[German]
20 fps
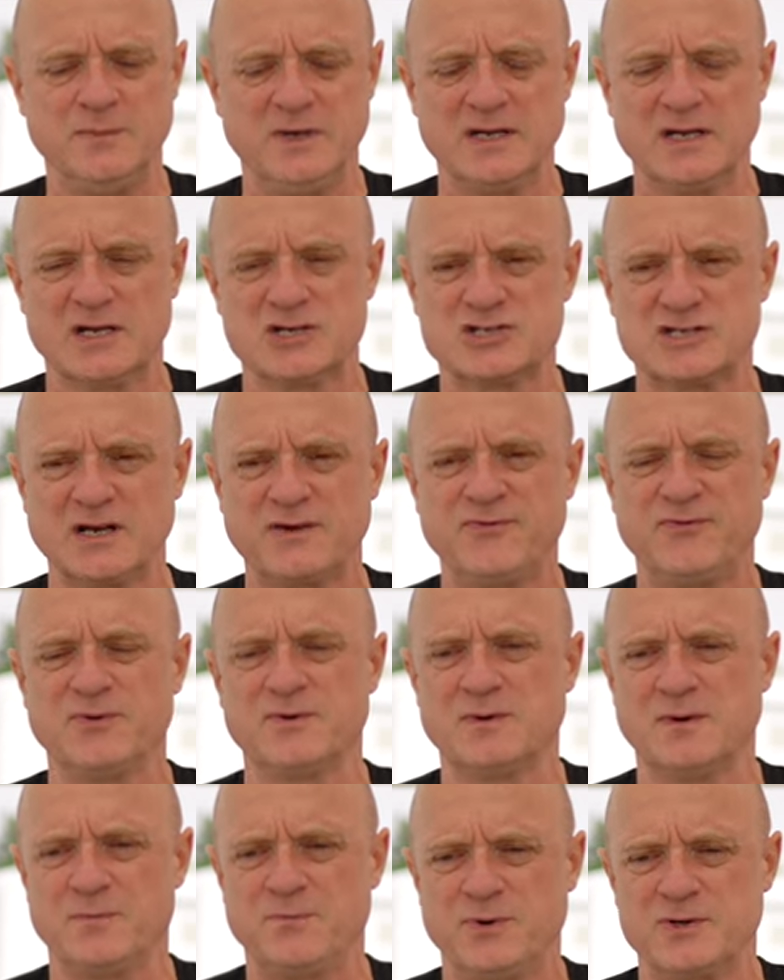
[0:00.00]
mit der
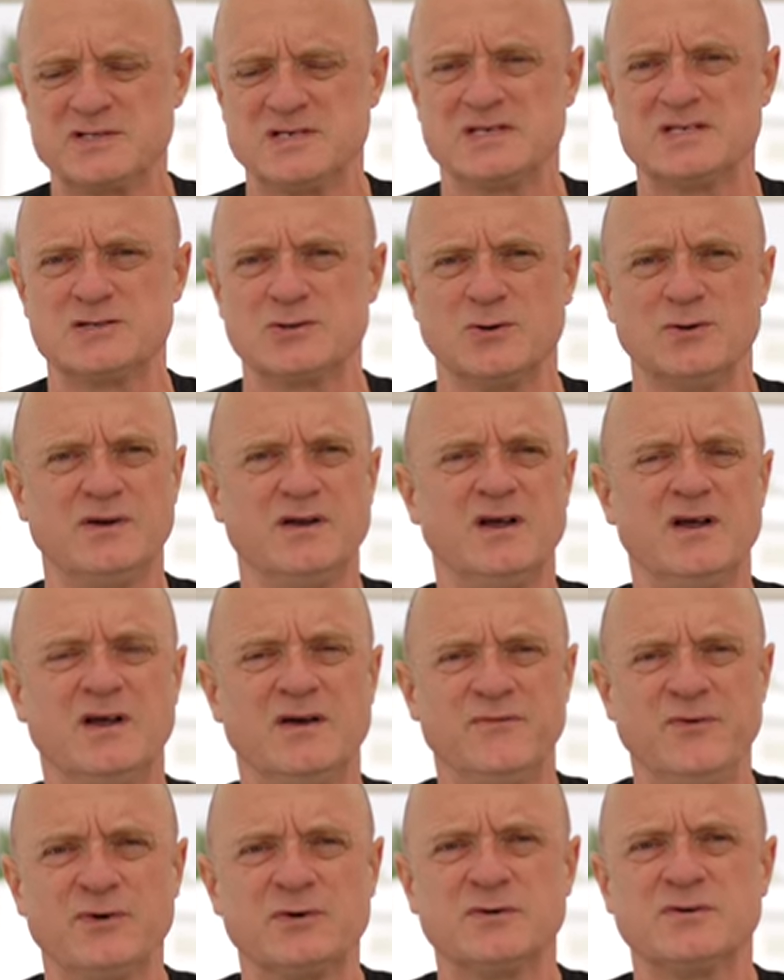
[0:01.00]
Startfunkposition
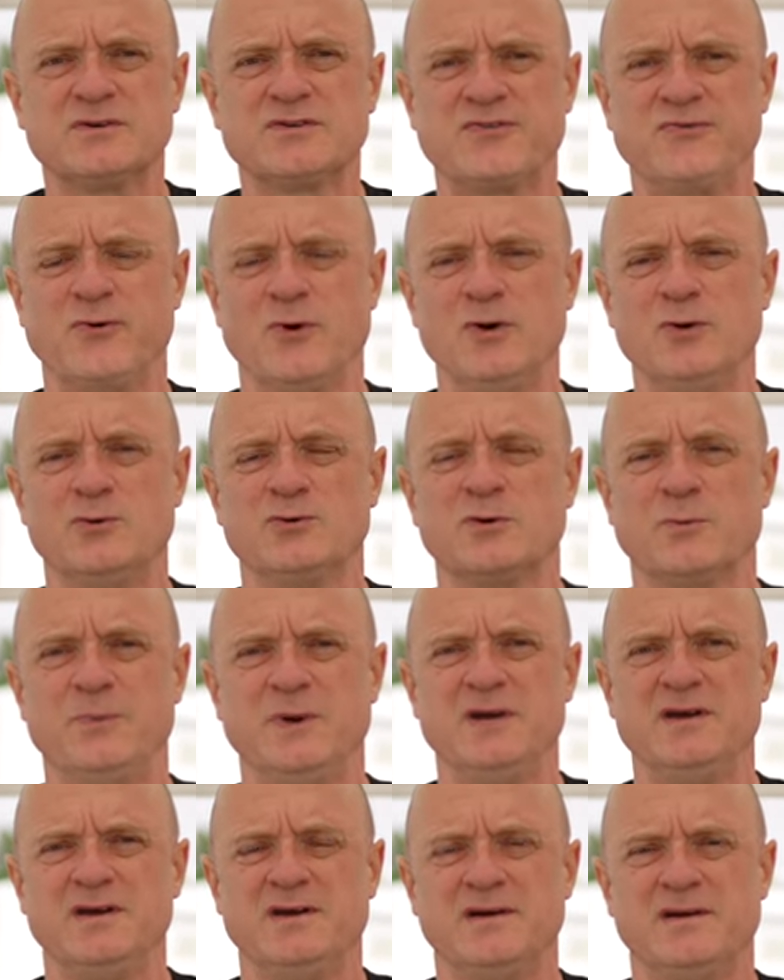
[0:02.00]
wirkungsvoll
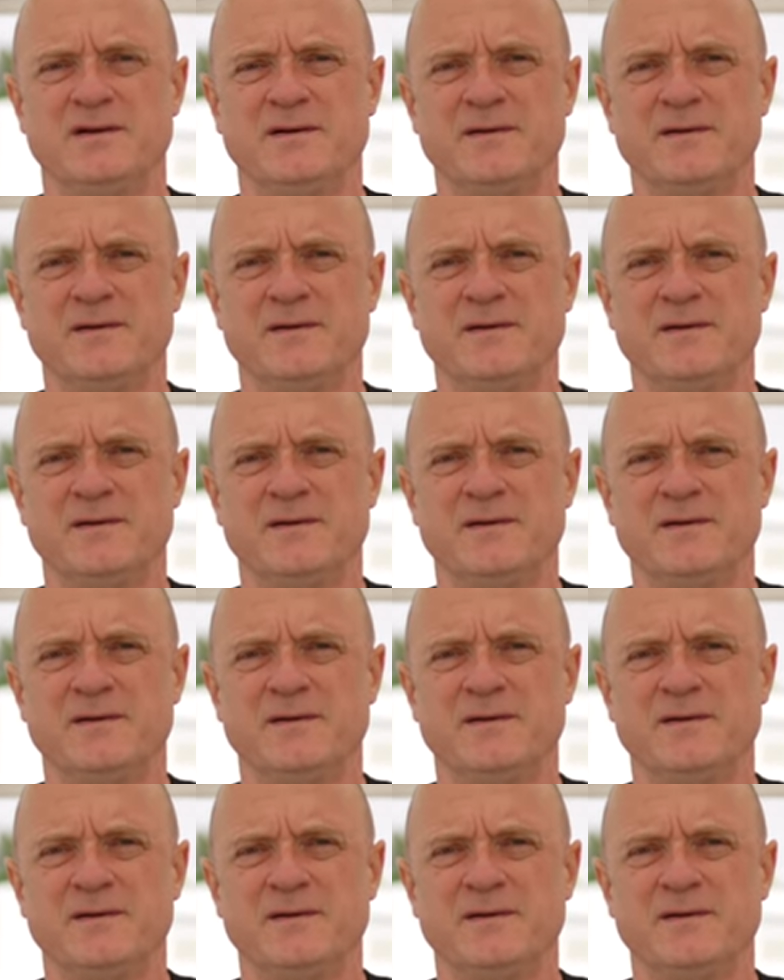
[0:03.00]
unterbinden.